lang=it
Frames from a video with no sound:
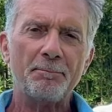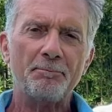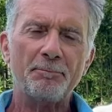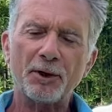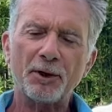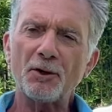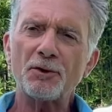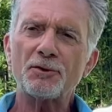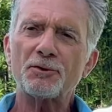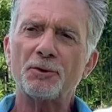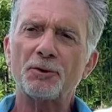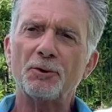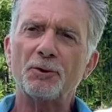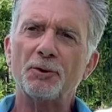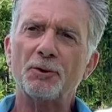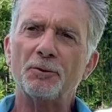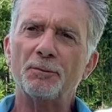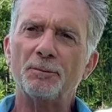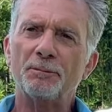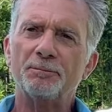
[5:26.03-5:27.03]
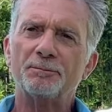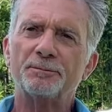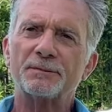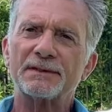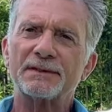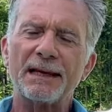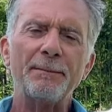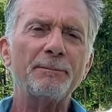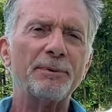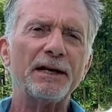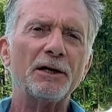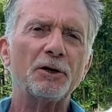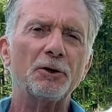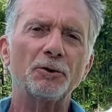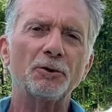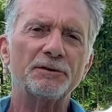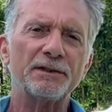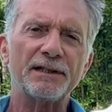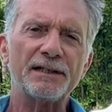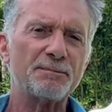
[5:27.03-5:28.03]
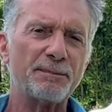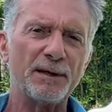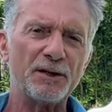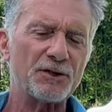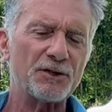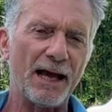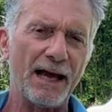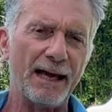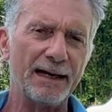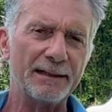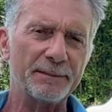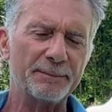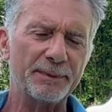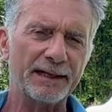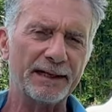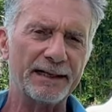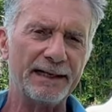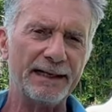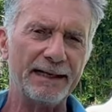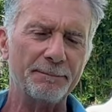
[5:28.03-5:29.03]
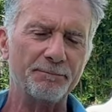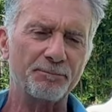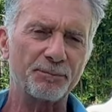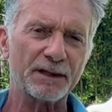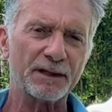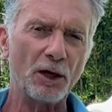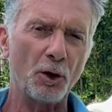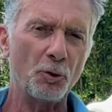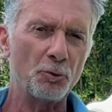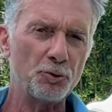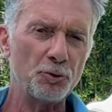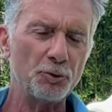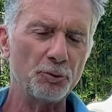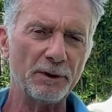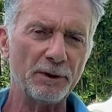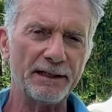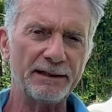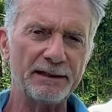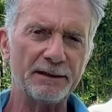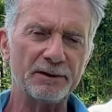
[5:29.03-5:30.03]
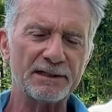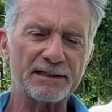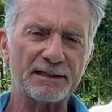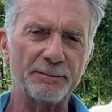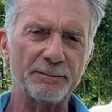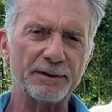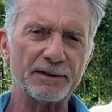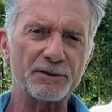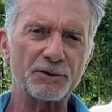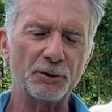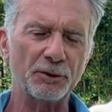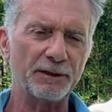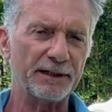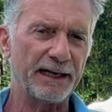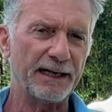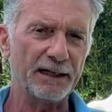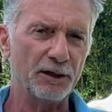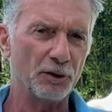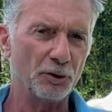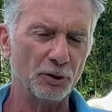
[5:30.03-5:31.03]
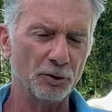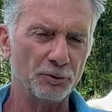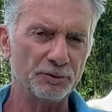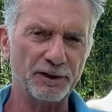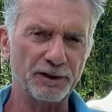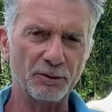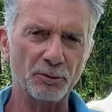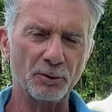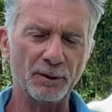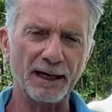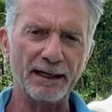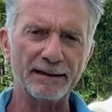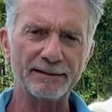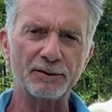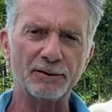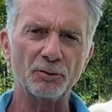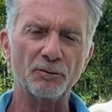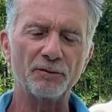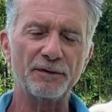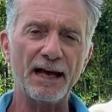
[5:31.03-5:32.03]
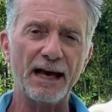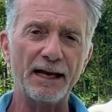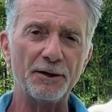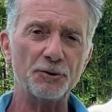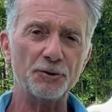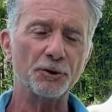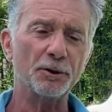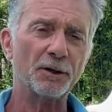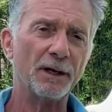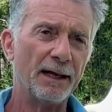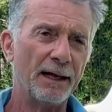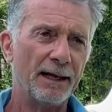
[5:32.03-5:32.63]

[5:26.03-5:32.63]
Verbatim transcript: Però sono sempre incontri speciali, perché da ognuna di queste persone che incontri durante un viaggio